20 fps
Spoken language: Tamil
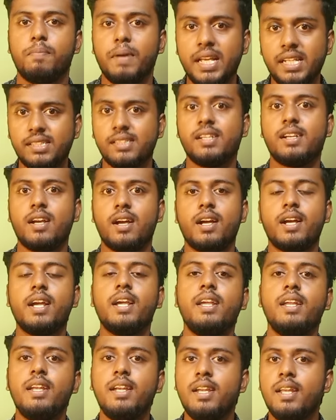
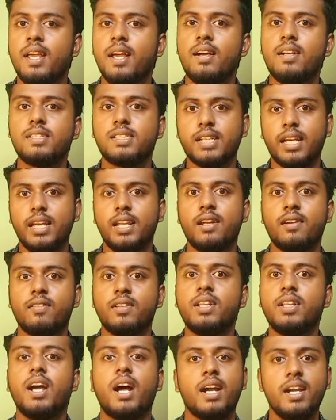பிளேஸுக்காக இந்தியா சைனா
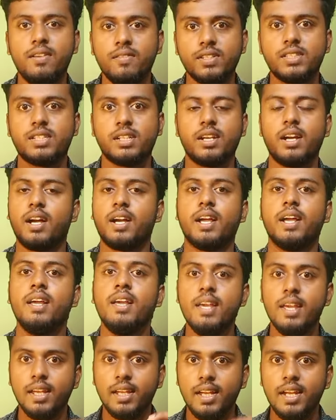வந்து அடி வச்சுருக்காங்க
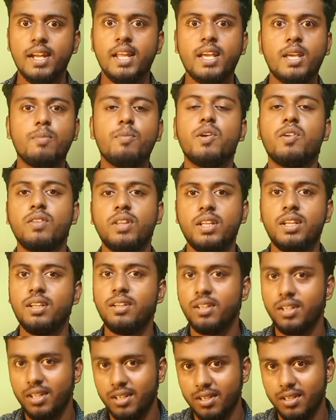இன்றைக்குமே வந்து